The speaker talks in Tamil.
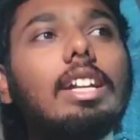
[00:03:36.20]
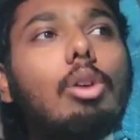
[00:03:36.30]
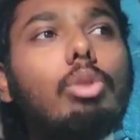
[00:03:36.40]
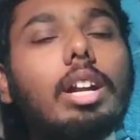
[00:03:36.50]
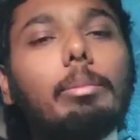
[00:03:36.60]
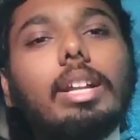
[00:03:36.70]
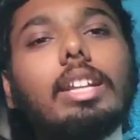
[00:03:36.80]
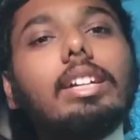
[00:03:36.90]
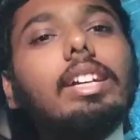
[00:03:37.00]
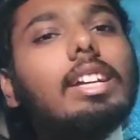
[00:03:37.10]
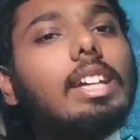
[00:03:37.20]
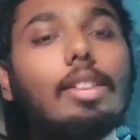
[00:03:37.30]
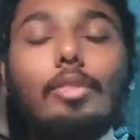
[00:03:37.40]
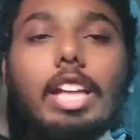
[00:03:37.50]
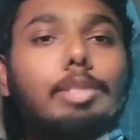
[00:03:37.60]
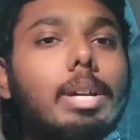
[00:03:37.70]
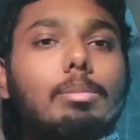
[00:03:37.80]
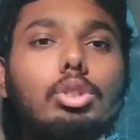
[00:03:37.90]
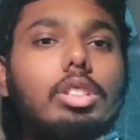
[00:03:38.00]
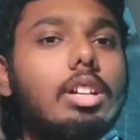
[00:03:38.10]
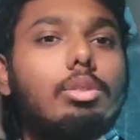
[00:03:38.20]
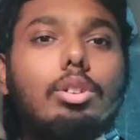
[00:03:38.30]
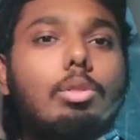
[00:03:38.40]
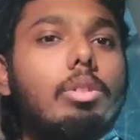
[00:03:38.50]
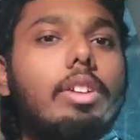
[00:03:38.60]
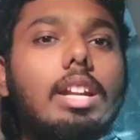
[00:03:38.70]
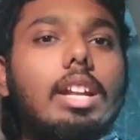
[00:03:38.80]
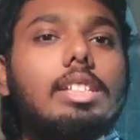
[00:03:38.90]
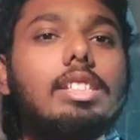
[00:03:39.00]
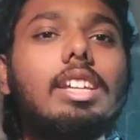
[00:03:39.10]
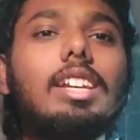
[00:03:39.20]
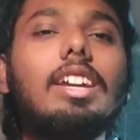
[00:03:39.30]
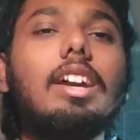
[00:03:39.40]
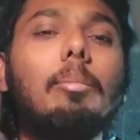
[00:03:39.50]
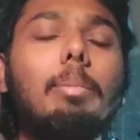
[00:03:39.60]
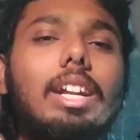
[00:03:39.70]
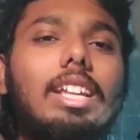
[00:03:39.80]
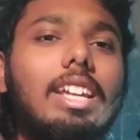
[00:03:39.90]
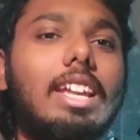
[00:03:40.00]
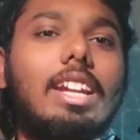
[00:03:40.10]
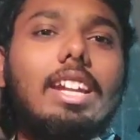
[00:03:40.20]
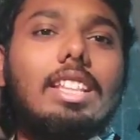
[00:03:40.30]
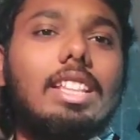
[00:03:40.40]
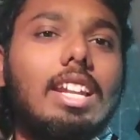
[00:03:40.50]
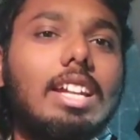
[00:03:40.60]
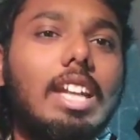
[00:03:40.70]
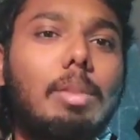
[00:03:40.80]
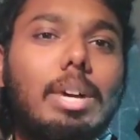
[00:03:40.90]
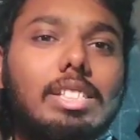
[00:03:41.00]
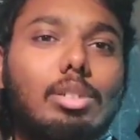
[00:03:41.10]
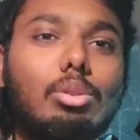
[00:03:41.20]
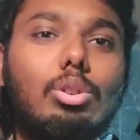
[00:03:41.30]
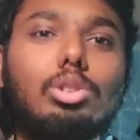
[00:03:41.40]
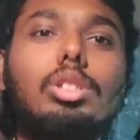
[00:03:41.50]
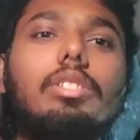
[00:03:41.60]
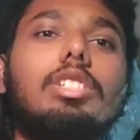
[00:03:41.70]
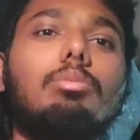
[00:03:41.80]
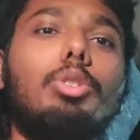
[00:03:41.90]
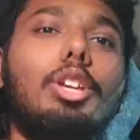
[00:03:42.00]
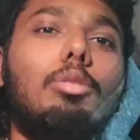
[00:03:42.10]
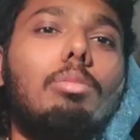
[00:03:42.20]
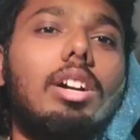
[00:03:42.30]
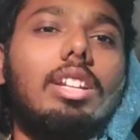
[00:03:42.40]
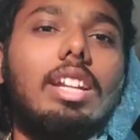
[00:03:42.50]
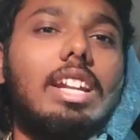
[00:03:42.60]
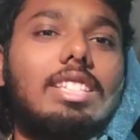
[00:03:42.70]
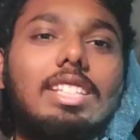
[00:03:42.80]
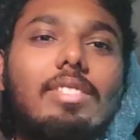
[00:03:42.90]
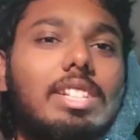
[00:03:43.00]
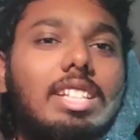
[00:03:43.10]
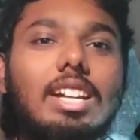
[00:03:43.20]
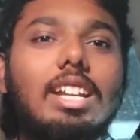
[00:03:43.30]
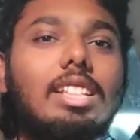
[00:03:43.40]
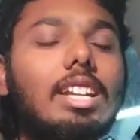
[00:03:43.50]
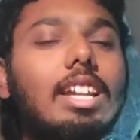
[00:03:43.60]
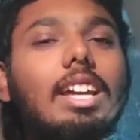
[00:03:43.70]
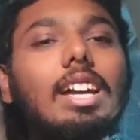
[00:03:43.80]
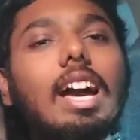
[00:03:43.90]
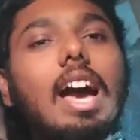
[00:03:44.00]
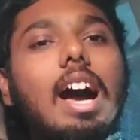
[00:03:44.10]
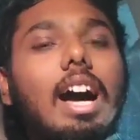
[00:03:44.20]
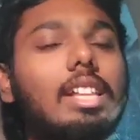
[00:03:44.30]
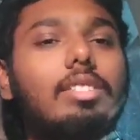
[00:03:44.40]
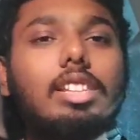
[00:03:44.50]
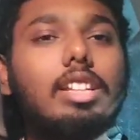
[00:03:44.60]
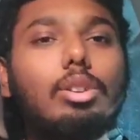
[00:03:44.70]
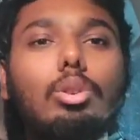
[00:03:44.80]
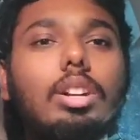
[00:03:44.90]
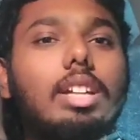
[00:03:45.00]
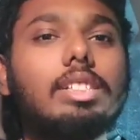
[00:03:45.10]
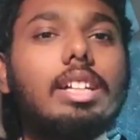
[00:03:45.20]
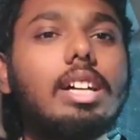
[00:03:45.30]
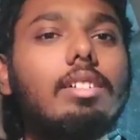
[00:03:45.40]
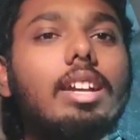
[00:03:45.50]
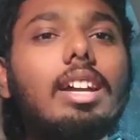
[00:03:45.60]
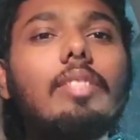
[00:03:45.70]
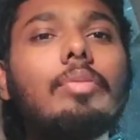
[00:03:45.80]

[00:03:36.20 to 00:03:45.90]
டவுன் ஆன மாதிரி இருக்கு ஃப்ளாஷ்பேக் போர்ஷன்லாம் கூட ரொம்பவே நல்லா இருந்துச்சு பட் என்னன்னா தெரியல கிளைமேக்ஸ்ல ஒரு ட்விஸ்ட் வச்சு முடிக்கணுமான்னு நினைச்சே வச்சாங்களான்னு தெரில அது வந்து டோட்டலா செட் ஆகல